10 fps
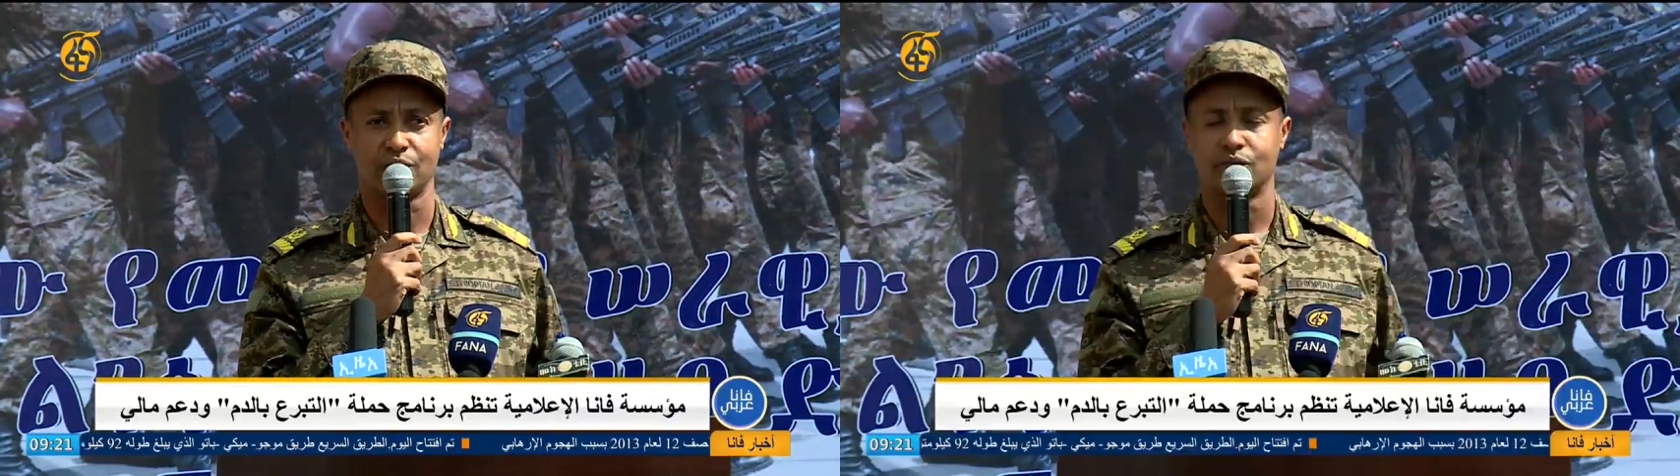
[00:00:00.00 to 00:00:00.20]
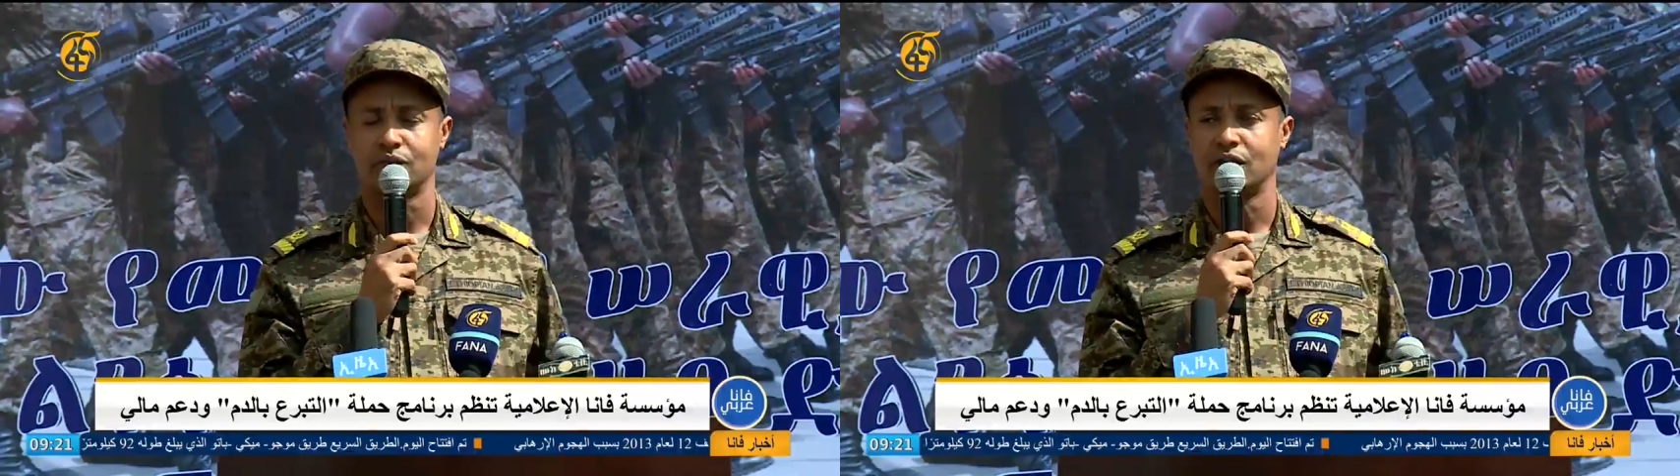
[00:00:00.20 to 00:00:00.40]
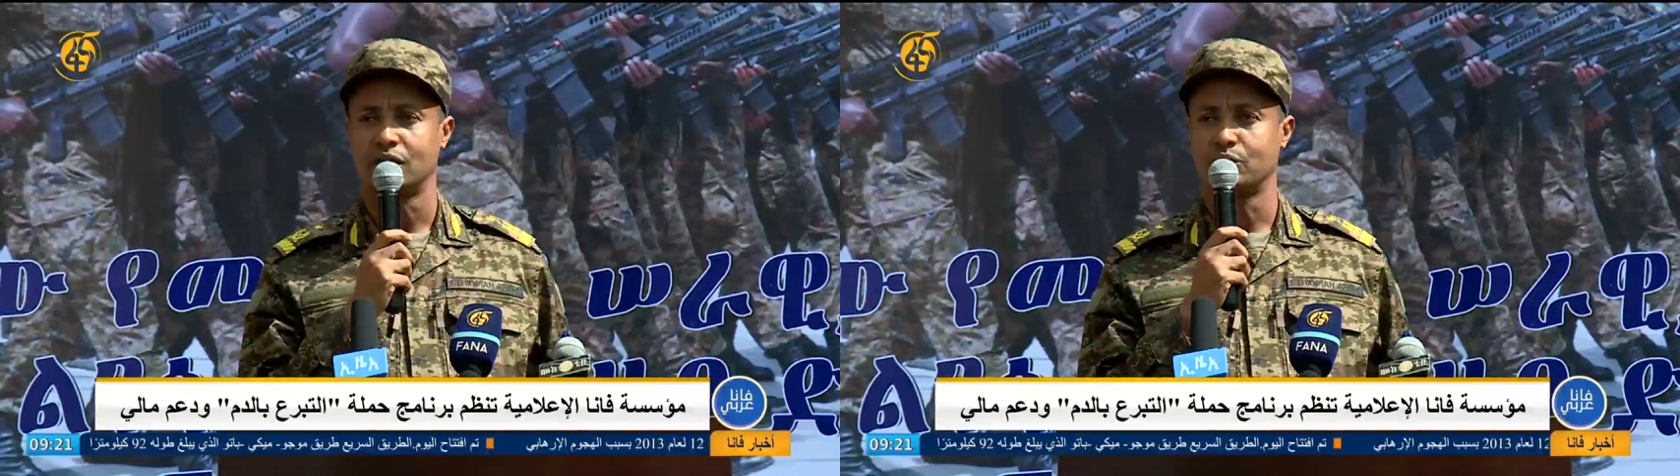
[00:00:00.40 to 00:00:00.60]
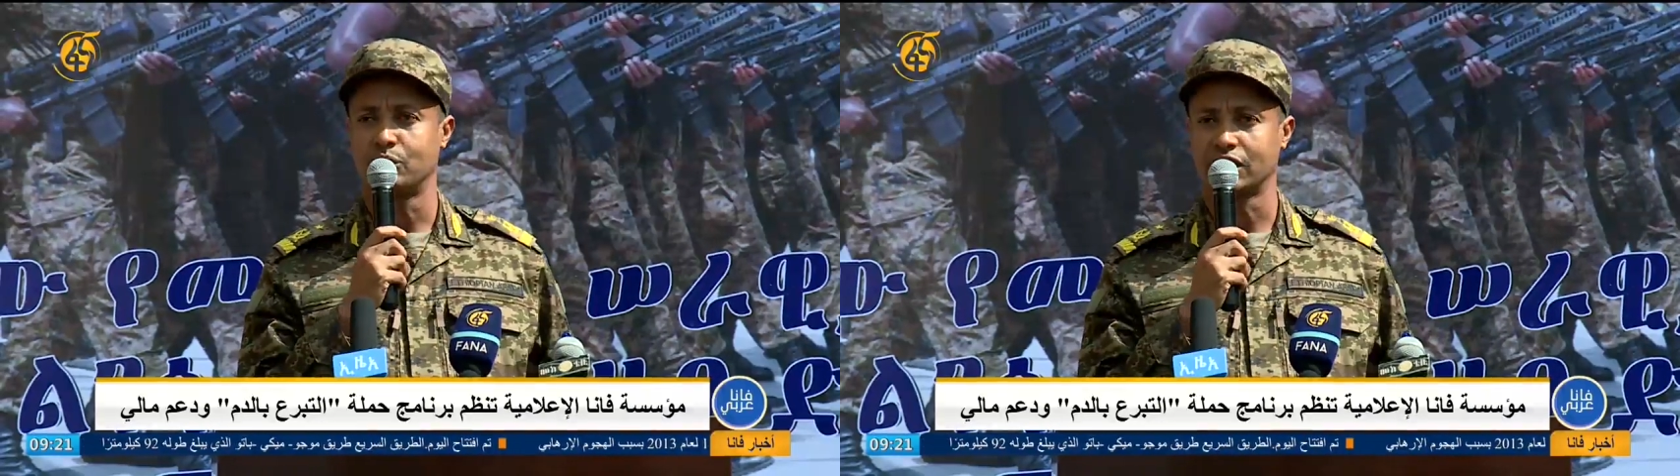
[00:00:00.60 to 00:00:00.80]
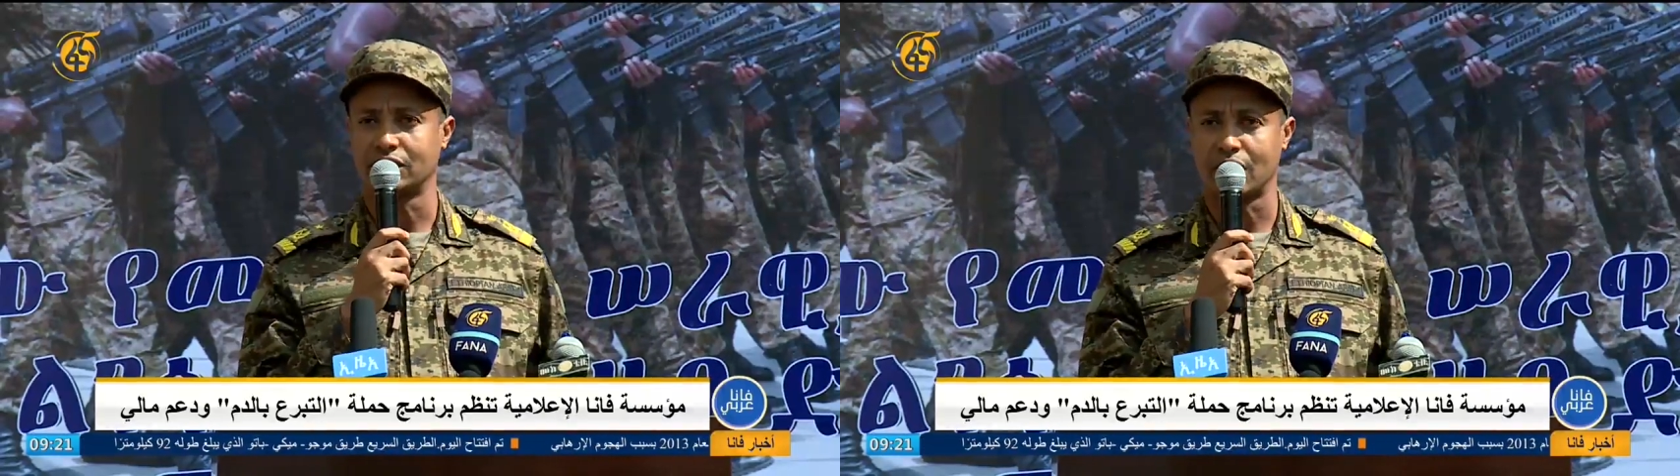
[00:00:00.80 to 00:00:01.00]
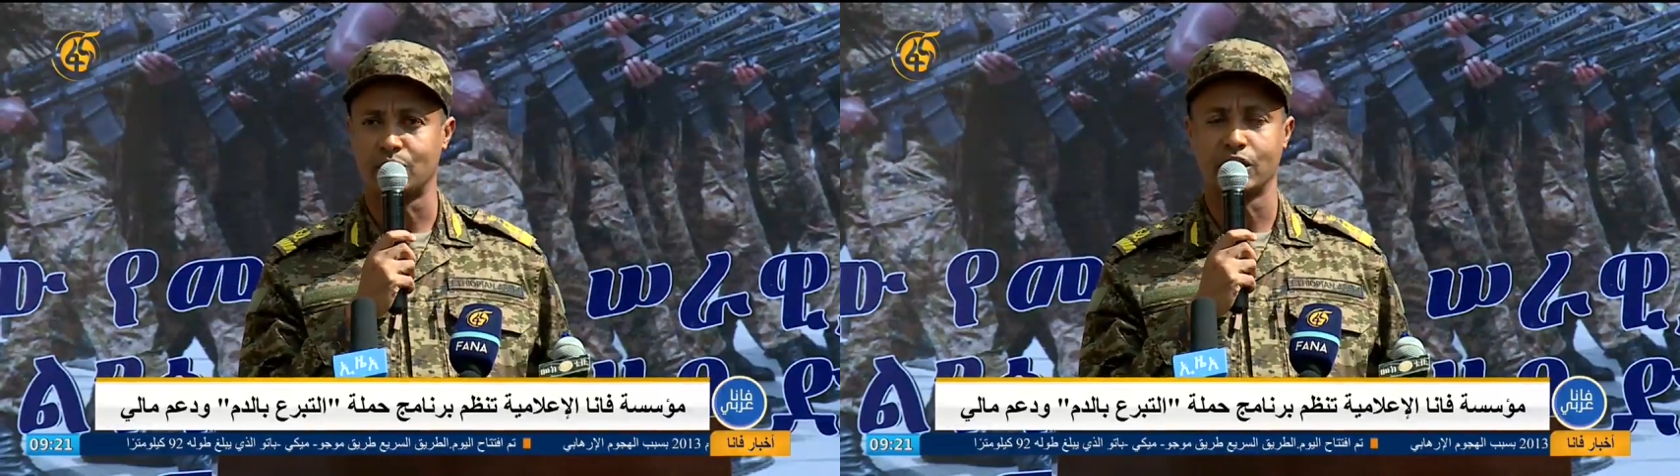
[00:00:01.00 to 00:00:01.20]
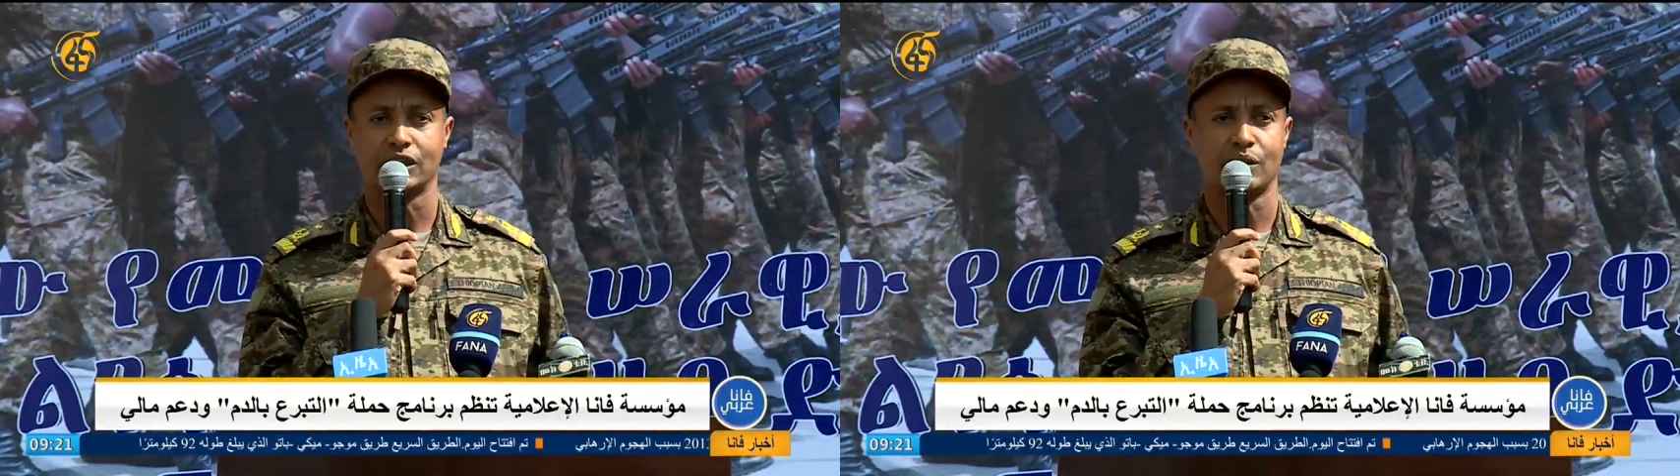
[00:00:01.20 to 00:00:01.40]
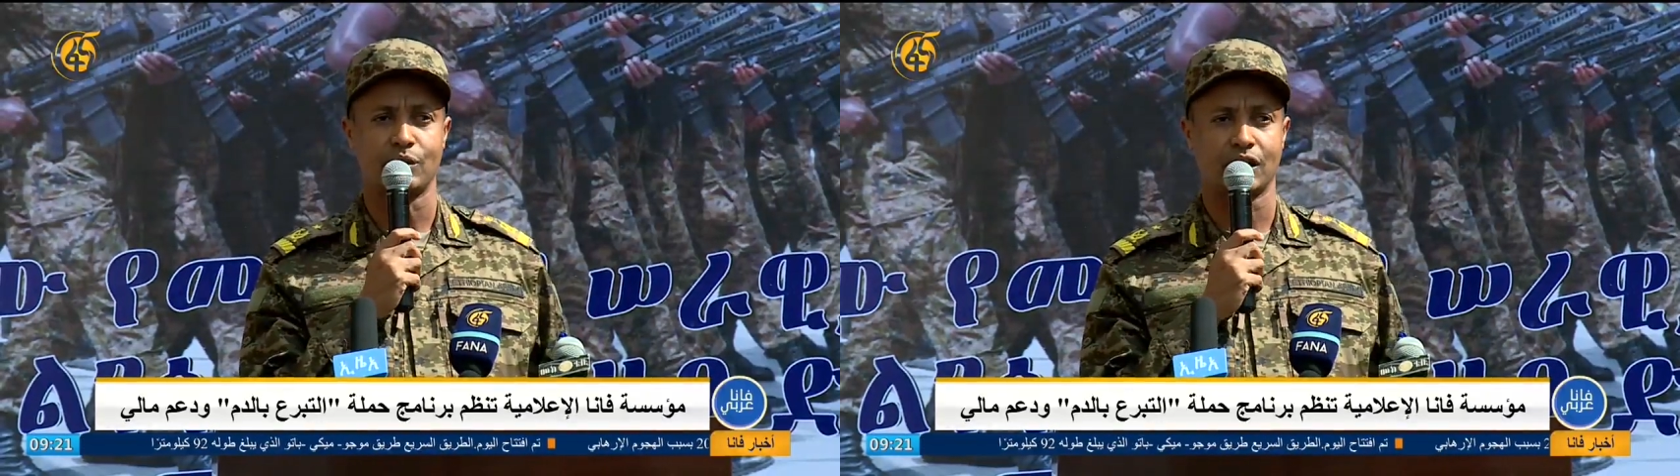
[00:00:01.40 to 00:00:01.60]
قدمت خدمتها
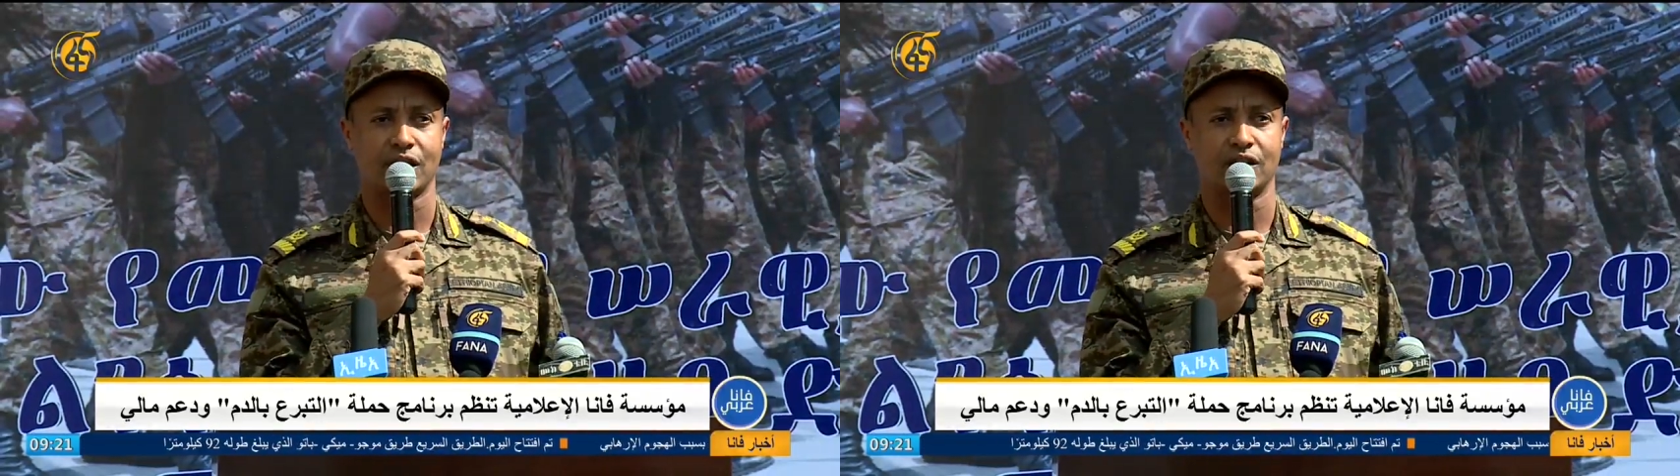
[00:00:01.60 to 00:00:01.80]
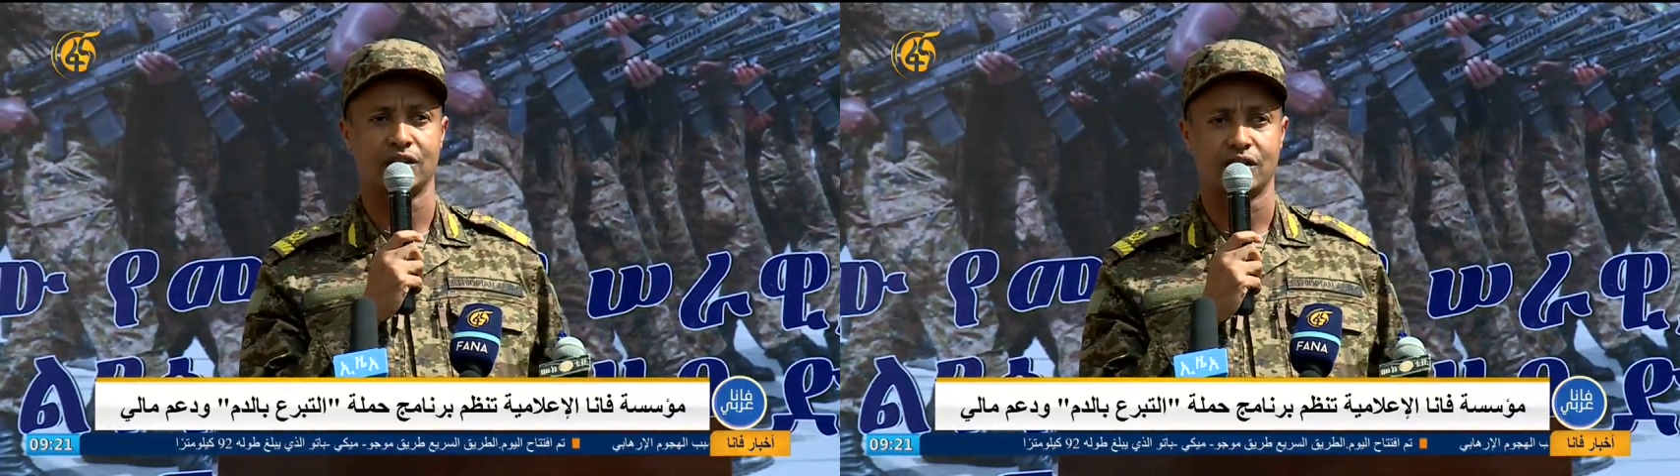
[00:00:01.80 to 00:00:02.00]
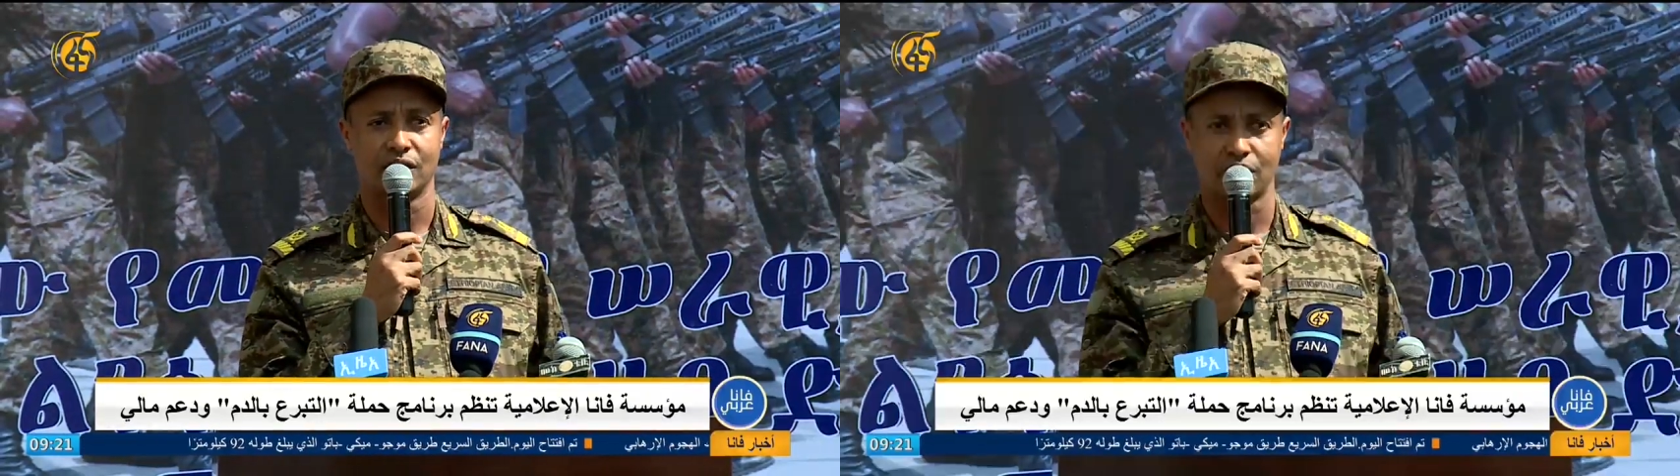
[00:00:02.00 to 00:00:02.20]
الوطنية